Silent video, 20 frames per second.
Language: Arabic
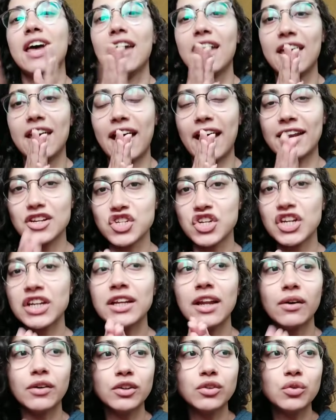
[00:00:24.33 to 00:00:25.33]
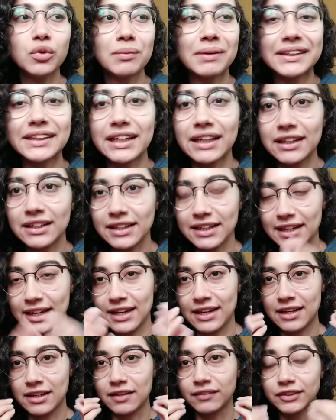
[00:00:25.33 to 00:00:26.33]
آه، علشان لو انتم مثلا
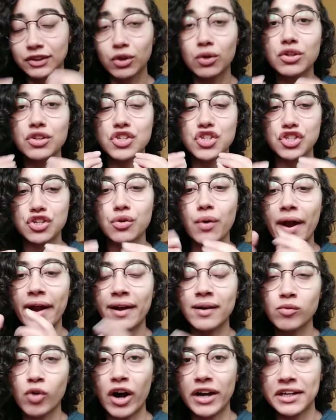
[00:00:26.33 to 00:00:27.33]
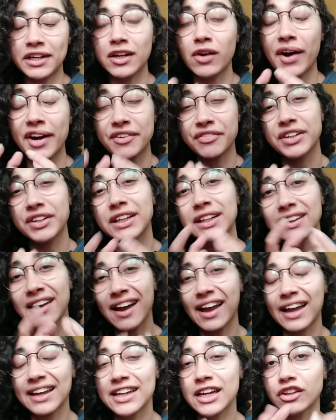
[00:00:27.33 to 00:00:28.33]
آه، نفسكم تشتروا حاجه معينه وعارفين
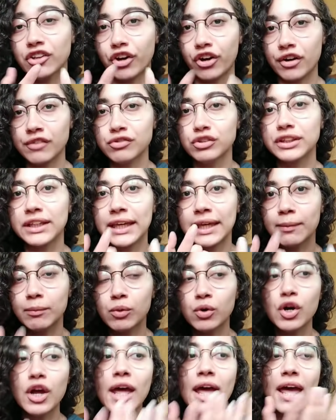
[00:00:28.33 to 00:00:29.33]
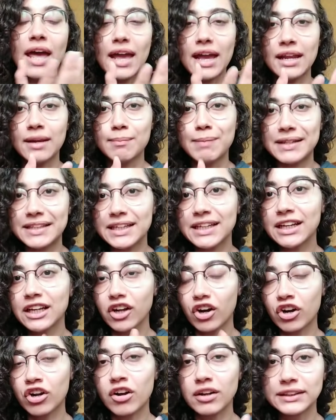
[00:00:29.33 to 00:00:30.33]
انها غاليه تعرفوا تجيبوا البديل
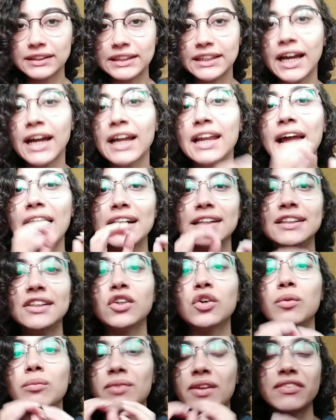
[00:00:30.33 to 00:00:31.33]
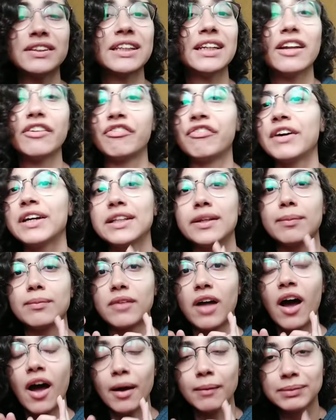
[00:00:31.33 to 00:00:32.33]
الارخص ليها اللي هيديكم نفس الايفكت
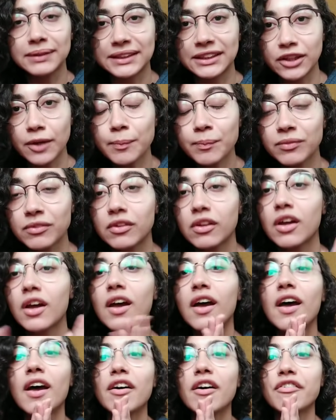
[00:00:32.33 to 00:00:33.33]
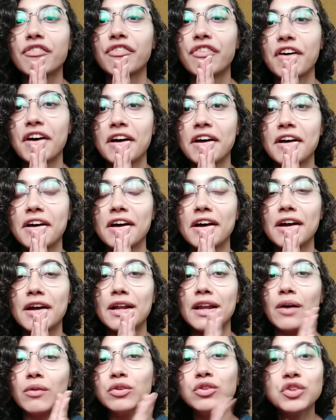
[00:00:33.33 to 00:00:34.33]
بتاعها بالظبط
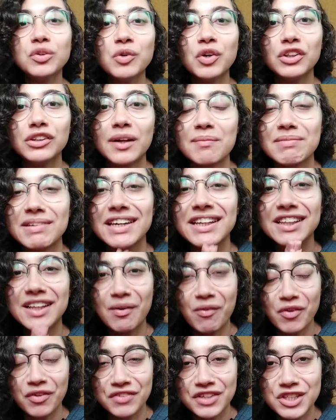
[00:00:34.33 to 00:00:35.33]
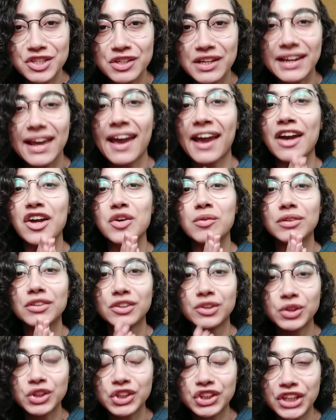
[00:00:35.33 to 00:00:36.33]
فلو انتم مهتمين تابعوا الفيديو للاخر وما
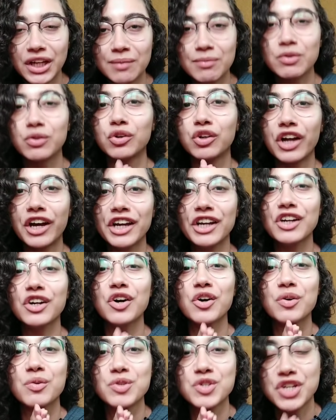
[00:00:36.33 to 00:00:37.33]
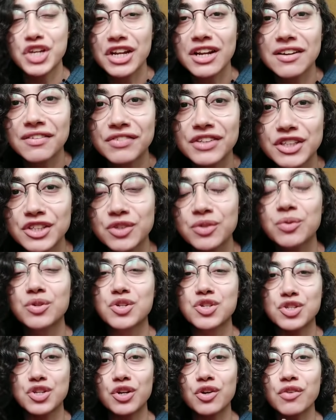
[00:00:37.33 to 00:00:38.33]
تنسوش تعملوا لايك وشير للفيديو
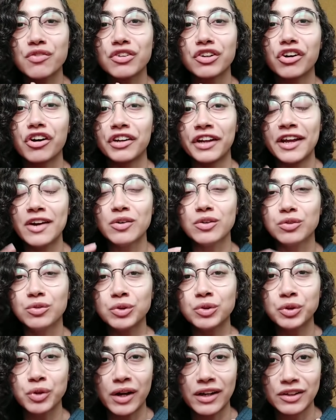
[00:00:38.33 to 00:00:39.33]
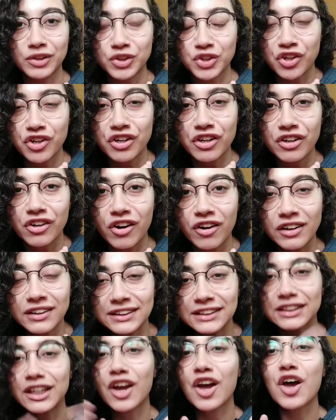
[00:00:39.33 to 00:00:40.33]
وتشتركوا في القناه وتدوسوا على زرار
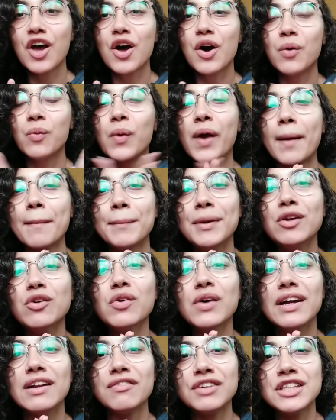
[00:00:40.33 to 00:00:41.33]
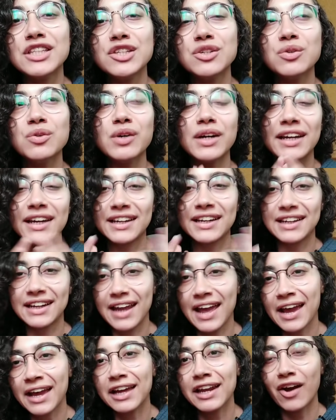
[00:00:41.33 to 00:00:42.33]
الجرس وكملوا الفيديو آه،
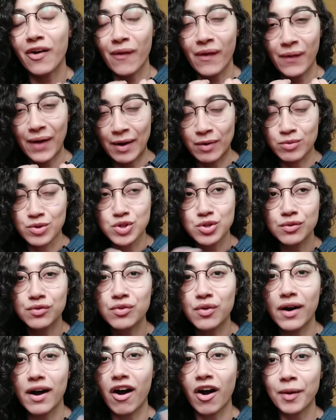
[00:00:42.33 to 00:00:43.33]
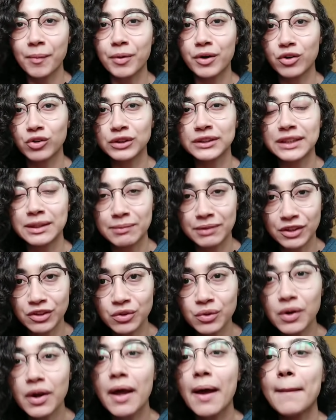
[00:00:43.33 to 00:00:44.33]
للاخر او شوفوا اكبر جزء
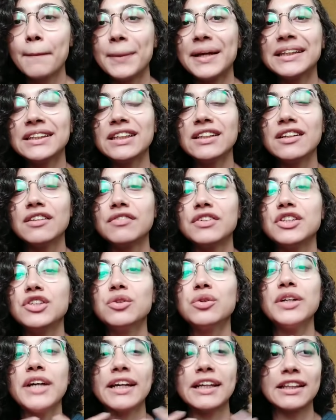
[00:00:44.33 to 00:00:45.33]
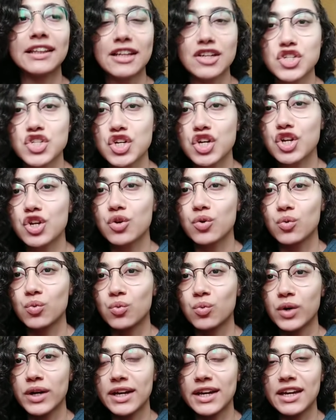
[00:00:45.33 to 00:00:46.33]
منه بحيث ان الفيديو ينتشر
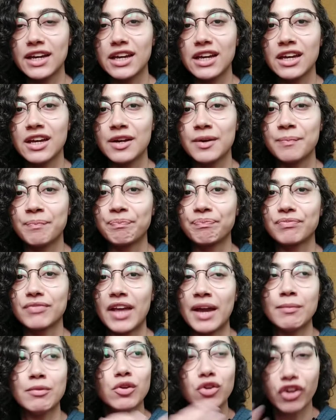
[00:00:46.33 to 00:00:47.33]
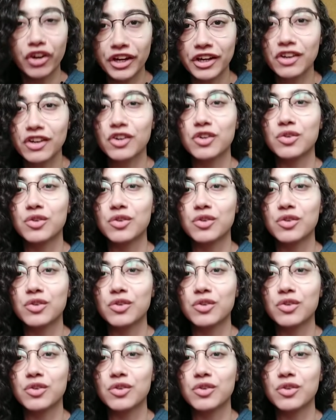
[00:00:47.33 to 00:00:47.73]
واعملوا لايك